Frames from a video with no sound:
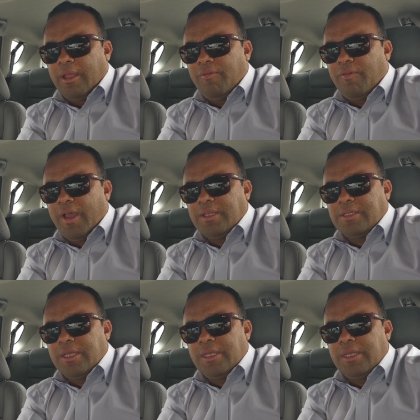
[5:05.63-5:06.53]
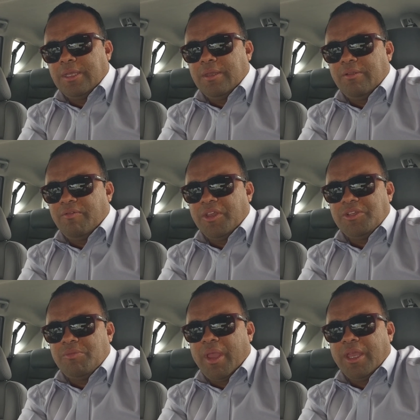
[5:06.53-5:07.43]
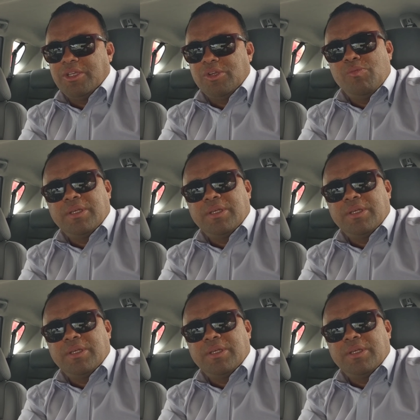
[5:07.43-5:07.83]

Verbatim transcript: Ele faz aí, ele vende média em